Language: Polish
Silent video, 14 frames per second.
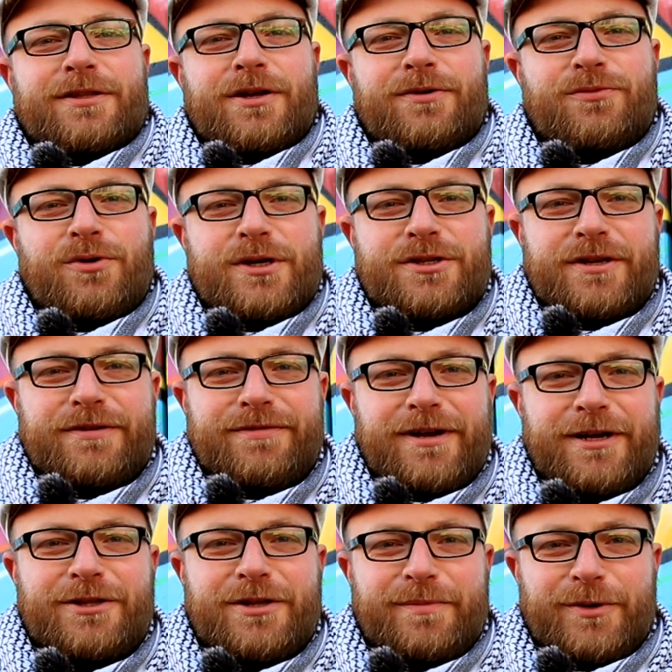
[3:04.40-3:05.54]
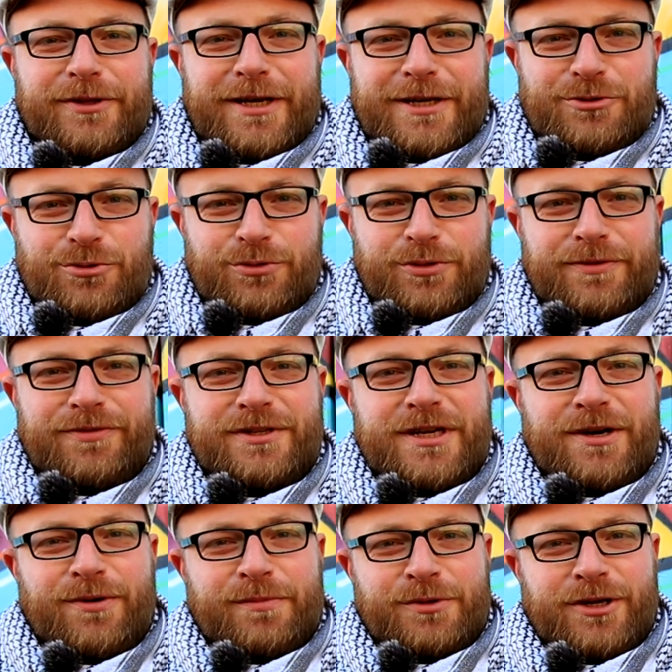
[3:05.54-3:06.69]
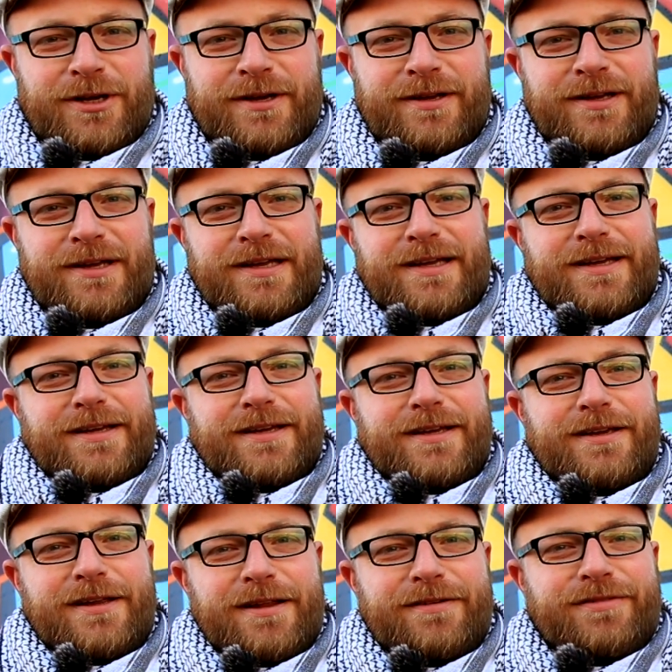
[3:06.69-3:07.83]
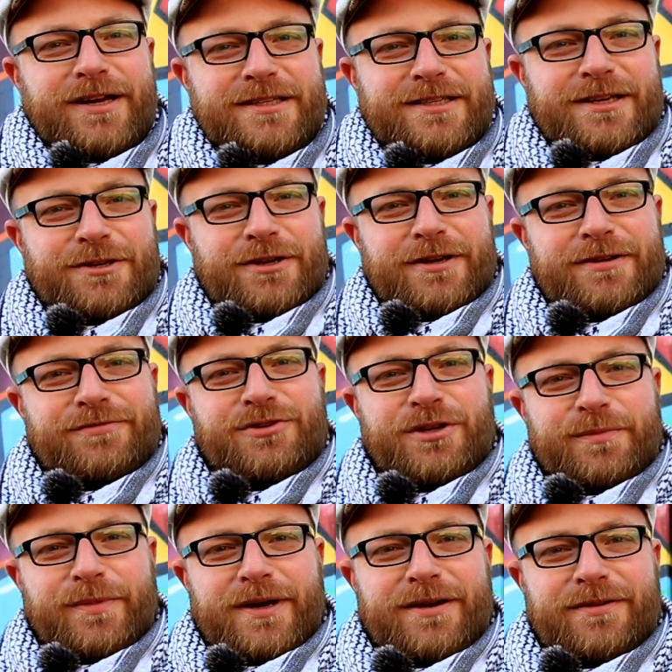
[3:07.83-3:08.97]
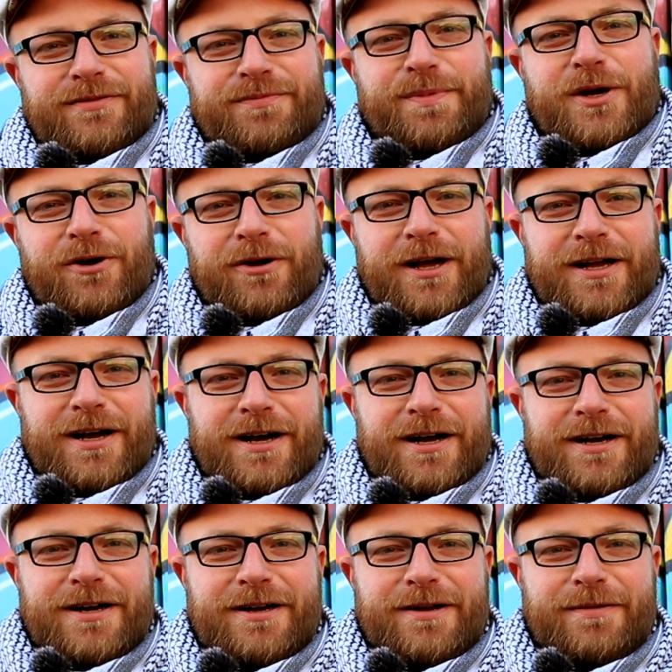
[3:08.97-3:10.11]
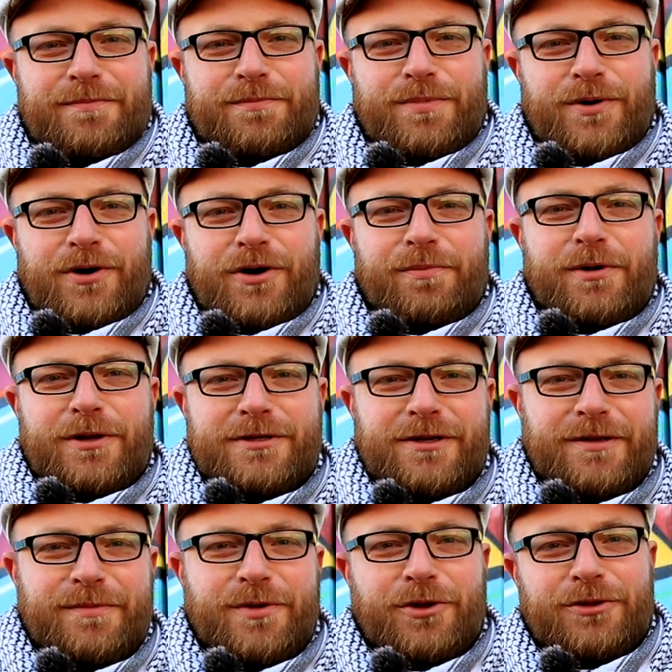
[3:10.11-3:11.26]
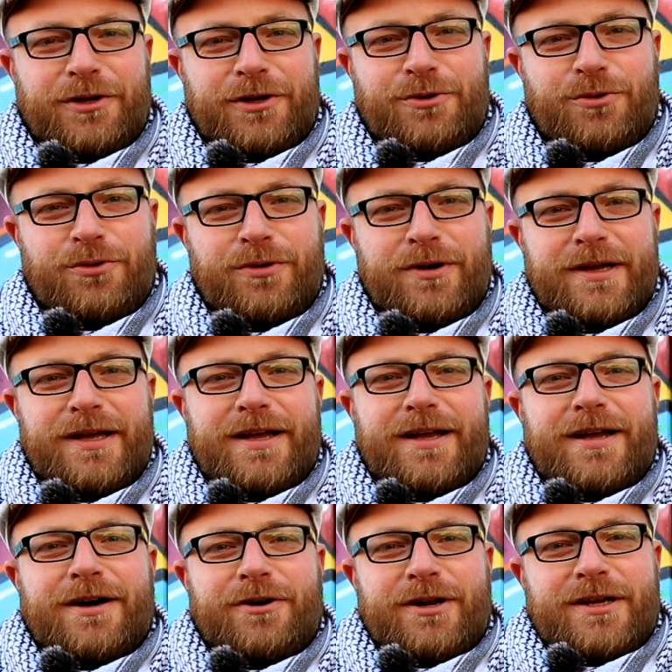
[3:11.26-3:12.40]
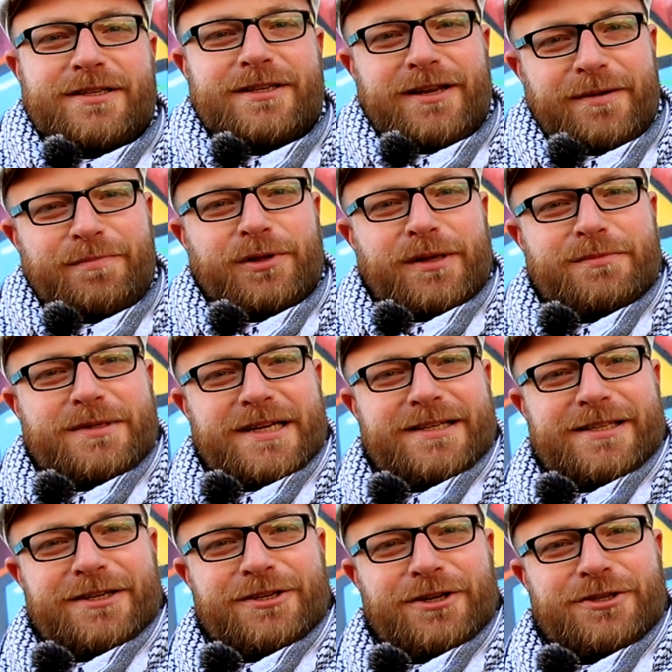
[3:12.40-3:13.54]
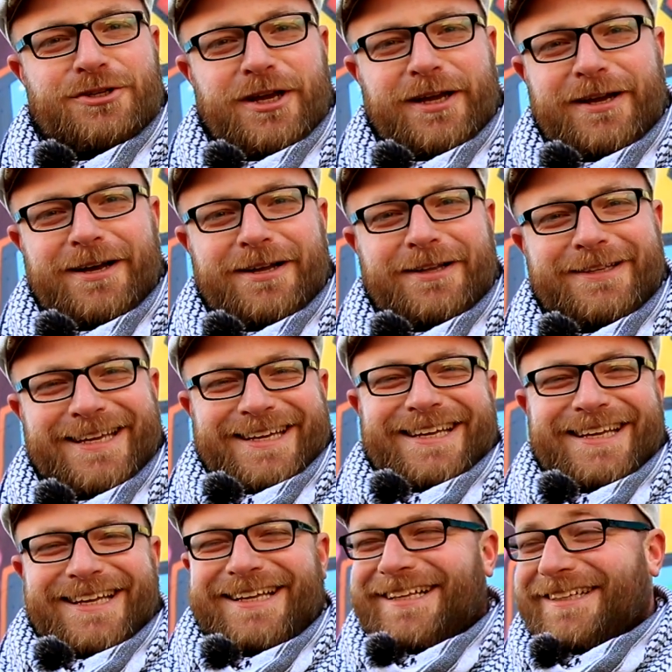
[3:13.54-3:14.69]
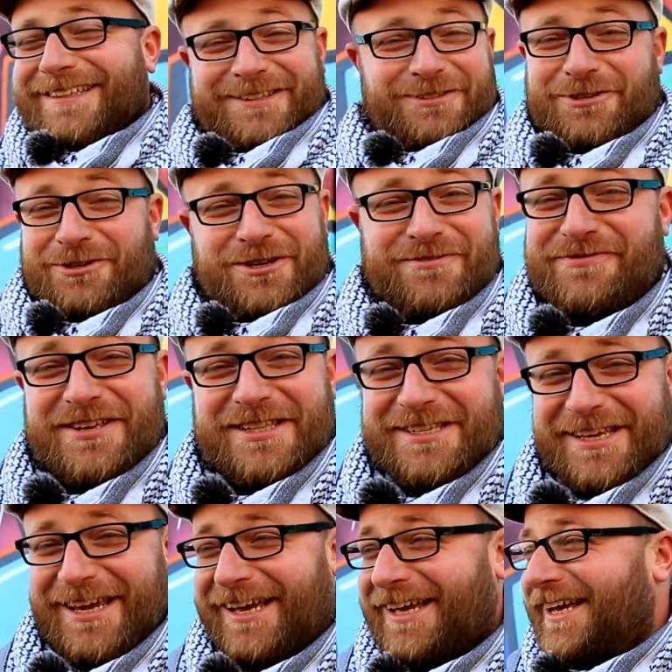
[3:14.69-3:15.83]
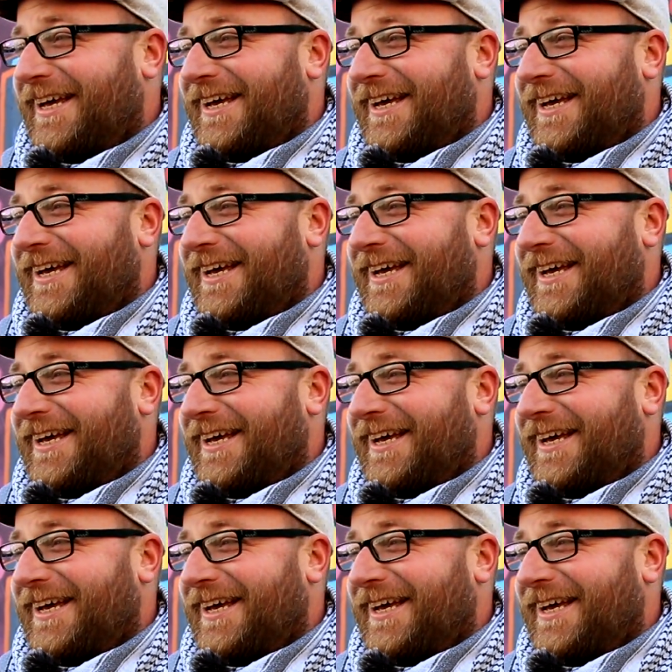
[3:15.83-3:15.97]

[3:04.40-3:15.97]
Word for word: To właśnie w elektromontażu dowiedziałem się, ile wraca się w zimę w pikolakach po oblodzonym chodniku oraz ile potem zrasta się szczęka. To się wytnie.